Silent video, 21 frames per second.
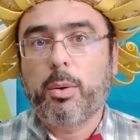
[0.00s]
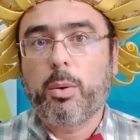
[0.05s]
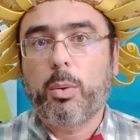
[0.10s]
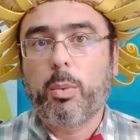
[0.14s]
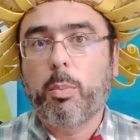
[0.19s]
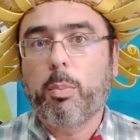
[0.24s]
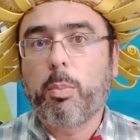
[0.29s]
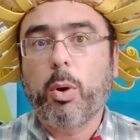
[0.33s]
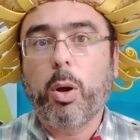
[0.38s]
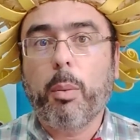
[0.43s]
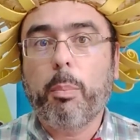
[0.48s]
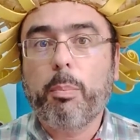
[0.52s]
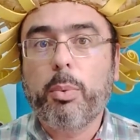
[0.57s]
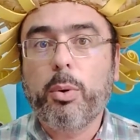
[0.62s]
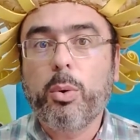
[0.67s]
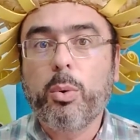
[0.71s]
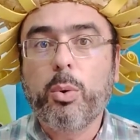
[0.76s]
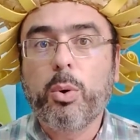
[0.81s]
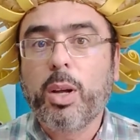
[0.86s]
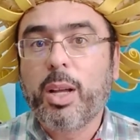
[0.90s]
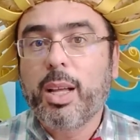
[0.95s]
O
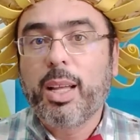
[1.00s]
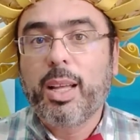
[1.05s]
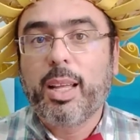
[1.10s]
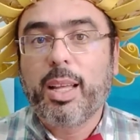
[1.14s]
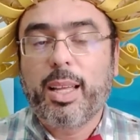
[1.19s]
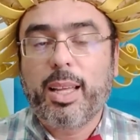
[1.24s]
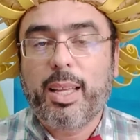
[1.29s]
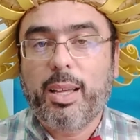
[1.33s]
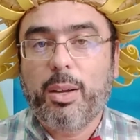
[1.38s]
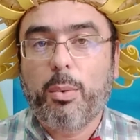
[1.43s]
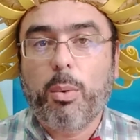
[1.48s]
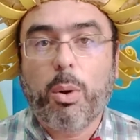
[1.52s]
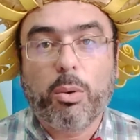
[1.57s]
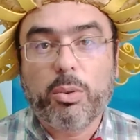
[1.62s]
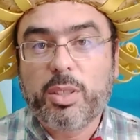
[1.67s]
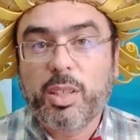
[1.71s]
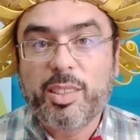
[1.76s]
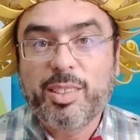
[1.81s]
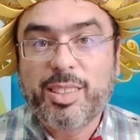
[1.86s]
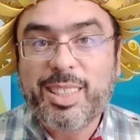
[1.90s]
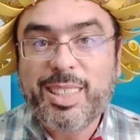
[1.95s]
próprio é,
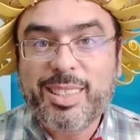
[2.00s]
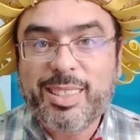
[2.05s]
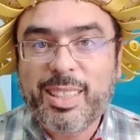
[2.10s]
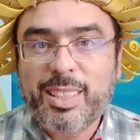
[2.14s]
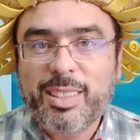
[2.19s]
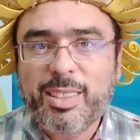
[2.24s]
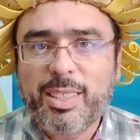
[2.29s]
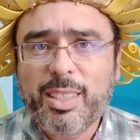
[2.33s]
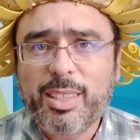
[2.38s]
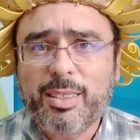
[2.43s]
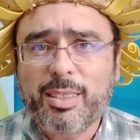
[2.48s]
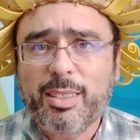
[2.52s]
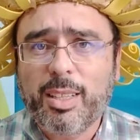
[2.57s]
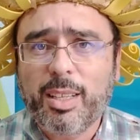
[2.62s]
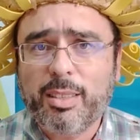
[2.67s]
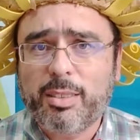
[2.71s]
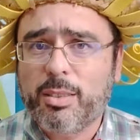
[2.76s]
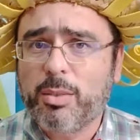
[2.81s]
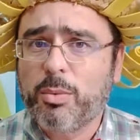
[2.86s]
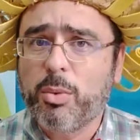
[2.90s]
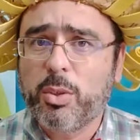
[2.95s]
Walter Disney diz,
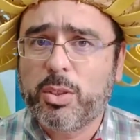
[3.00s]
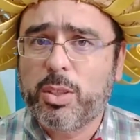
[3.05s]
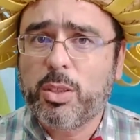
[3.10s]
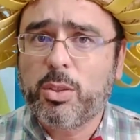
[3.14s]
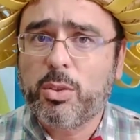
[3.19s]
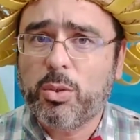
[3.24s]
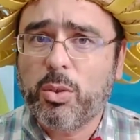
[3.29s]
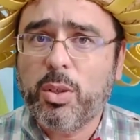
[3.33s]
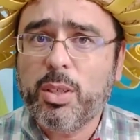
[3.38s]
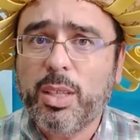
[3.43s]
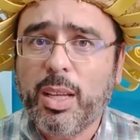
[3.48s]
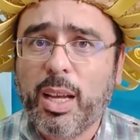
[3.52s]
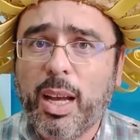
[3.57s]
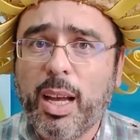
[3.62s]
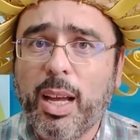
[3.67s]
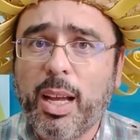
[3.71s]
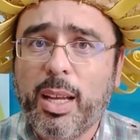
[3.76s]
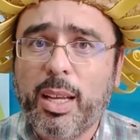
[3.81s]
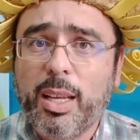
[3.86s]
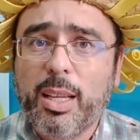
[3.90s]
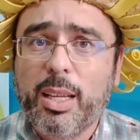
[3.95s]
né, se você
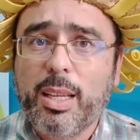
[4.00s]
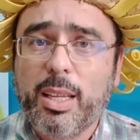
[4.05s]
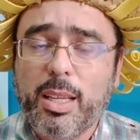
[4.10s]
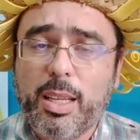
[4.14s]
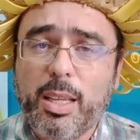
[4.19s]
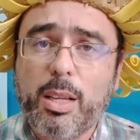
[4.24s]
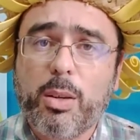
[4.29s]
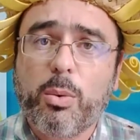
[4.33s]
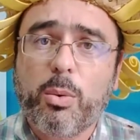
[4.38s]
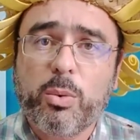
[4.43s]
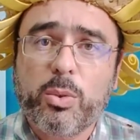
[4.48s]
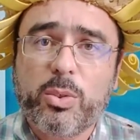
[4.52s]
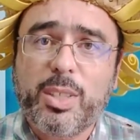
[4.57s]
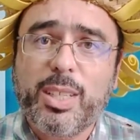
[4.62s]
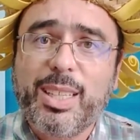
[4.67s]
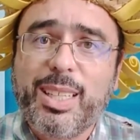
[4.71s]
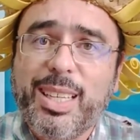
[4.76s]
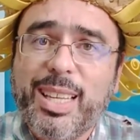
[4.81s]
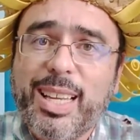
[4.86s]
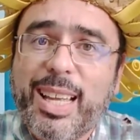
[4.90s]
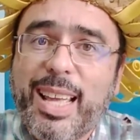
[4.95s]
sonhar e
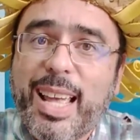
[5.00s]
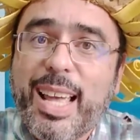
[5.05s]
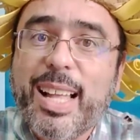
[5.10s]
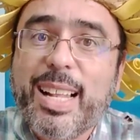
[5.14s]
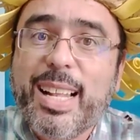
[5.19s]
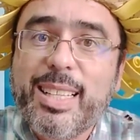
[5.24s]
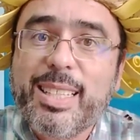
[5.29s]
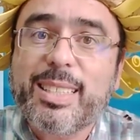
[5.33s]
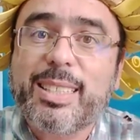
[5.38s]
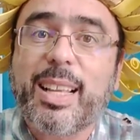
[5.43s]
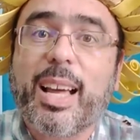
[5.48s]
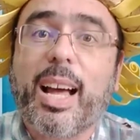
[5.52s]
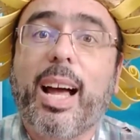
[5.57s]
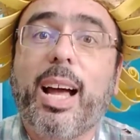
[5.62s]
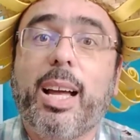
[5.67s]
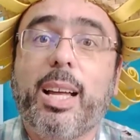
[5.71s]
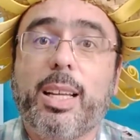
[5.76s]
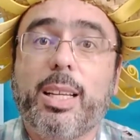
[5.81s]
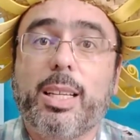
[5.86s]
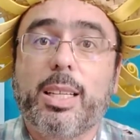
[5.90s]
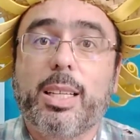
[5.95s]
conseguir
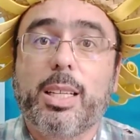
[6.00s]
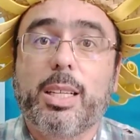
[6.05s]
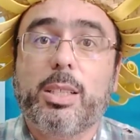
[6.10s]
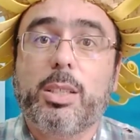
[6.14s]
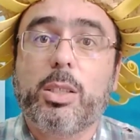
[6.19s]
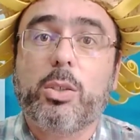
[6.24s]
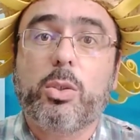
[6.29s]
realizar esse